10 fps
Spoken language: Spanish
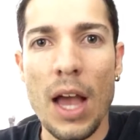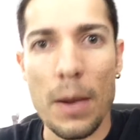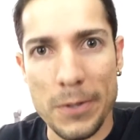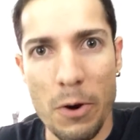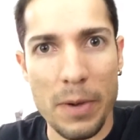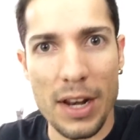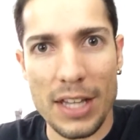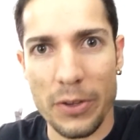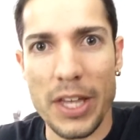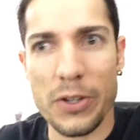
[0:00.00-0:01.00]
absorba
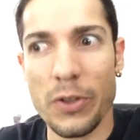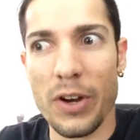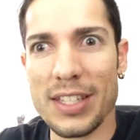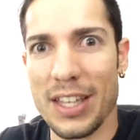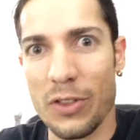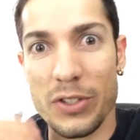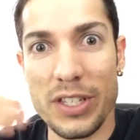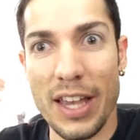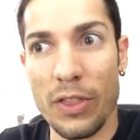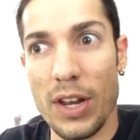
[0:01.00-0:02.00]
las ondas sonoras,
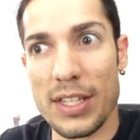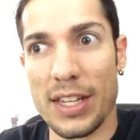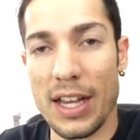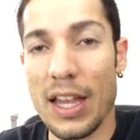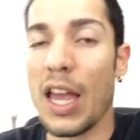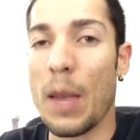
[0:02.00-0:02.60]
entonces ya no las deja.